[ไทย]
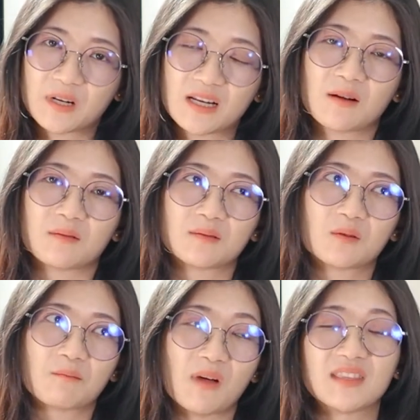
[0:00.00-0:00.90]
เรื่อง
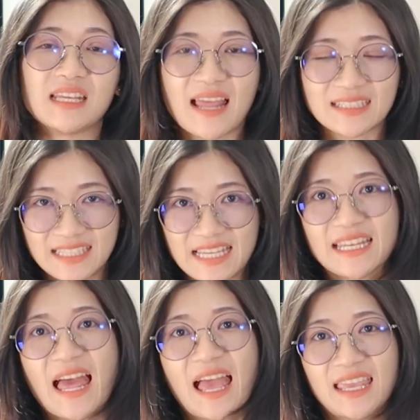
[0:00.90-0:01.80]

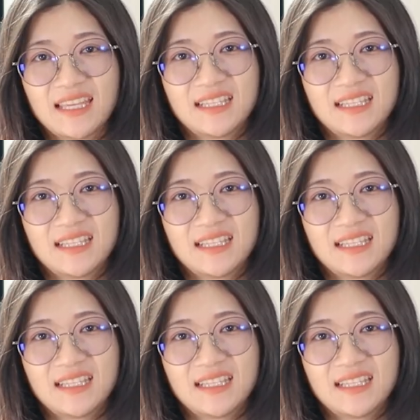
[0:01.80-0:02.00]
multitasking ได้